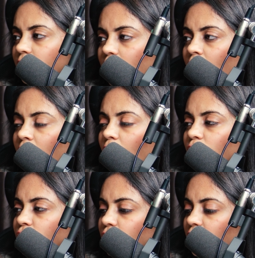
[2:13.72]

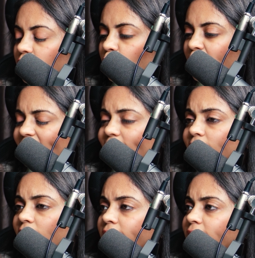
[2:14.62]
अकाउंट जो होता है वो
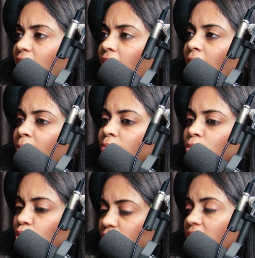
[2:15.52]
बेसिकली आप
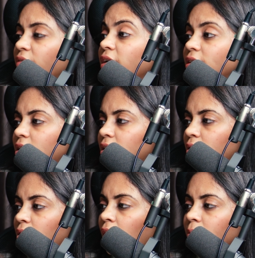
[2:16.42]
जो सेविंग्स
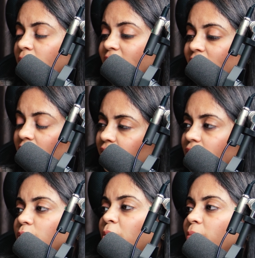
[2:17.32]
करते हो आपके
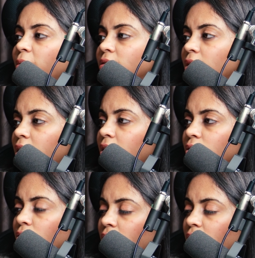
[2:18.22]
सेविंग्स पर्पज़ के लिए जो